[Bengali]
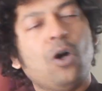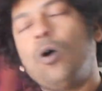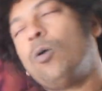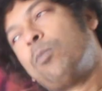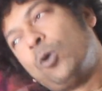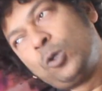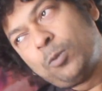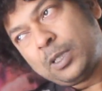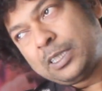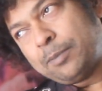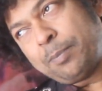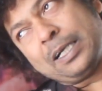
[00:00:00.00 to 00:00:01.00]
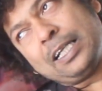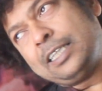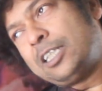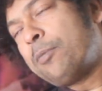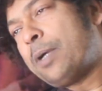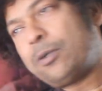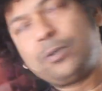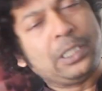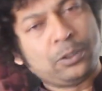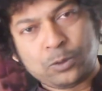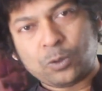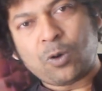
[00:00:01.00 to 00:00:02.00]
ও বনবাসে পাঠাইতে হবে এখন
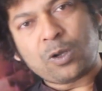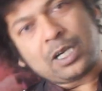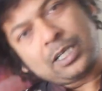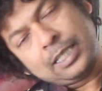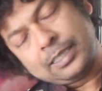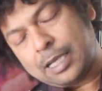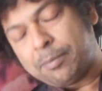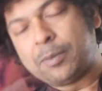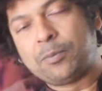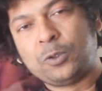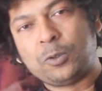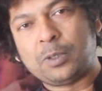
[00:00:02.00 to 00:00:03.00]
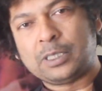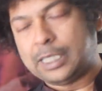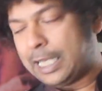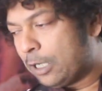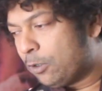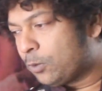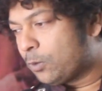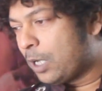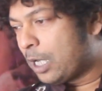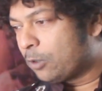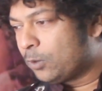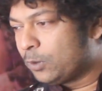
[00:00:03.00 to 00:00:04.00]
কিছু তো করার নেই যাবে বনবাসে গেল তো
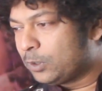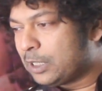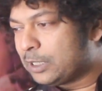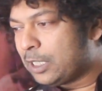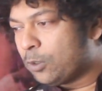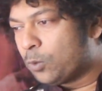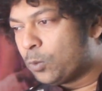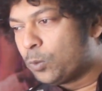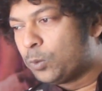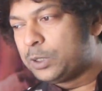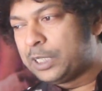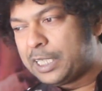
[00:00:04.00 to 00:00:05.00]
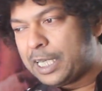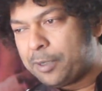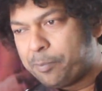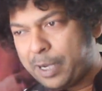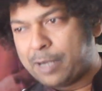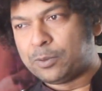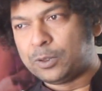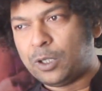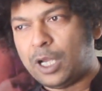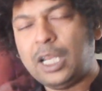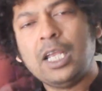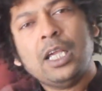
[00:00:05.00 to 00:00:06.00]
এখন হচ্ছে যে উজিরের মেয়ে বোধ
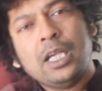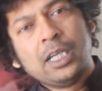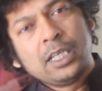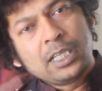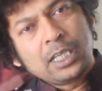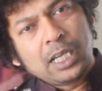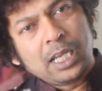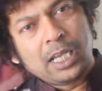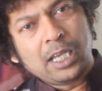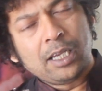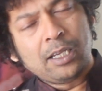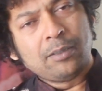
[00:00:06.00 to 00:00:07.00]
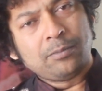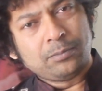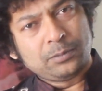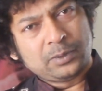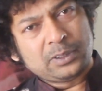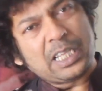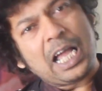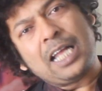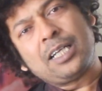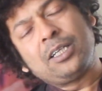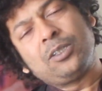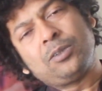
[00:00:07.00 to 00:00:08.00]
হয় আচ্ছা,
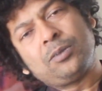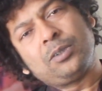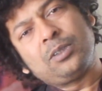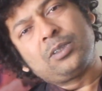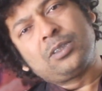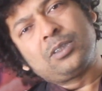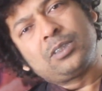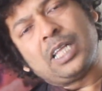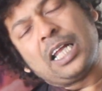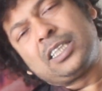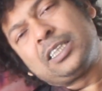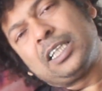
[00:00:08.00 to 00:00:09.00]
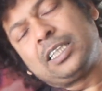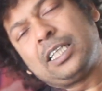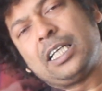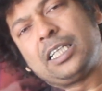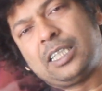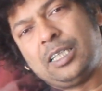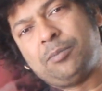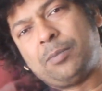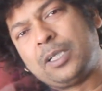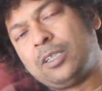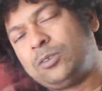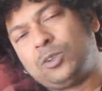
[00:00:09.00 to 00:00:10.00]
তার তার সাথেই আর কি
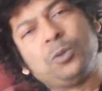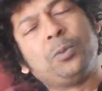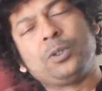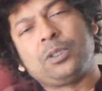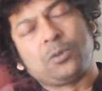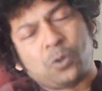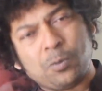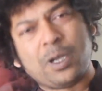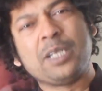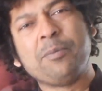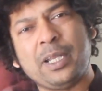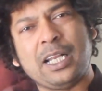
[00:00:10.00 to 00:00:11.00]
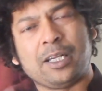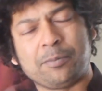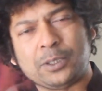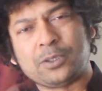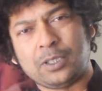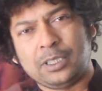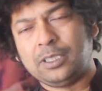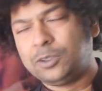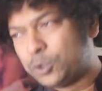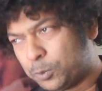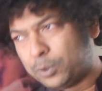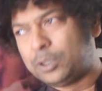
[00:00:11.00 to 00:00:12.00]
মানে যুব কুমারী মেয়ে লাগবে সরি
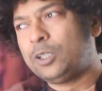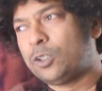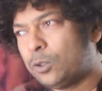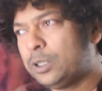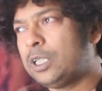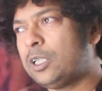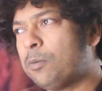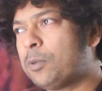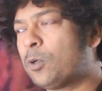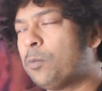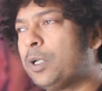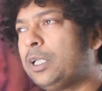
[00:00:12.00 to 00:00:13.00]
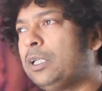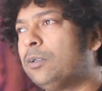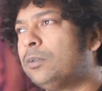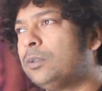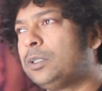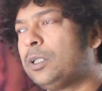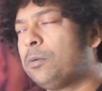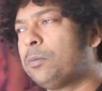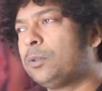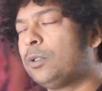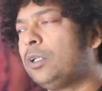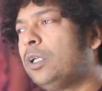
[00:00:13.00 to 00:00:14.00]
যুবতী তো হইতেই হবে কুমারী হইতে
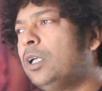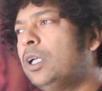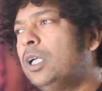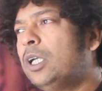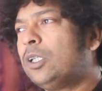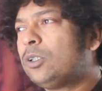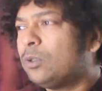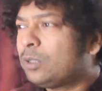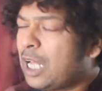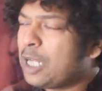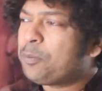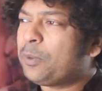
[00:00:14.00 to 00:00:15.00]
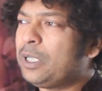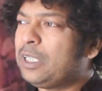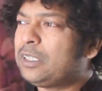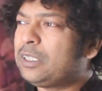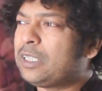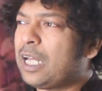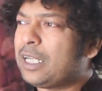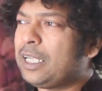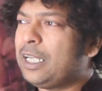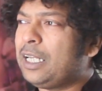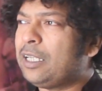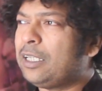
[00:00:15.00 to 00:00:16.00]
হবে তো তারপরে তারে